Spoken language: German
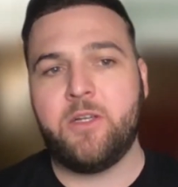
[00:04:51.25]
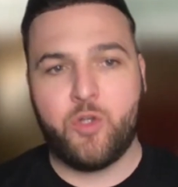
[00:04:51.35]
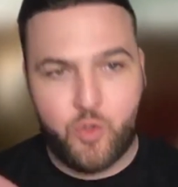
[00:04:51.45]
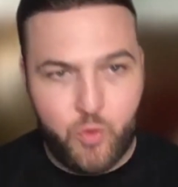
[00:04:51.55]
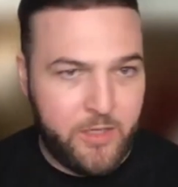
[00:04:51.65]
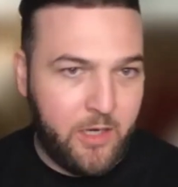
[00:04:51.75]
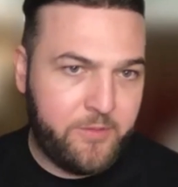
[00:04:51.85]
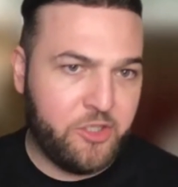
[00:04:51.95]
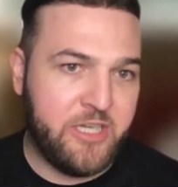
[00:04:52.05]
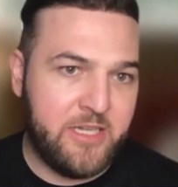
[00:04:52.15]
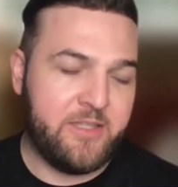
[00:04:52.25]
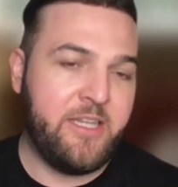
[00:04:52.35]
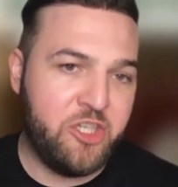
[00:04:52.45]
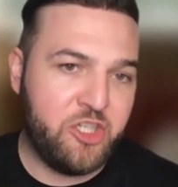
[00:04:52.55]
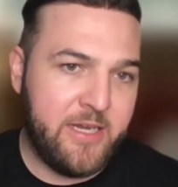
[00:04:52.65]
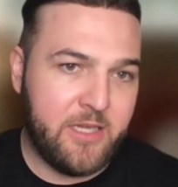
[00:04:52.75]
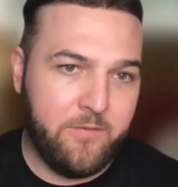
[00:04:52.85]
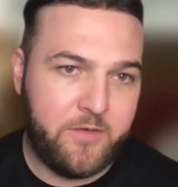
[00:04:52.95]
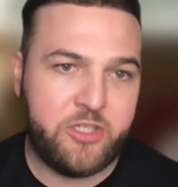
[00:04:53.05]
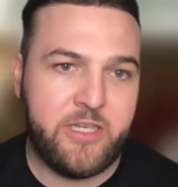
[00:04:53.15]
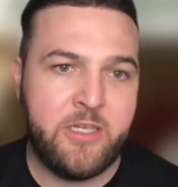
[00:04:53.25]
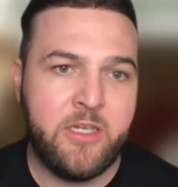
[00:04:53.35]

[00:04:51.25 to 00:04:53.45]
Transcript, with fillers: gut aufgestellt, nicht schlecht aufgestellt,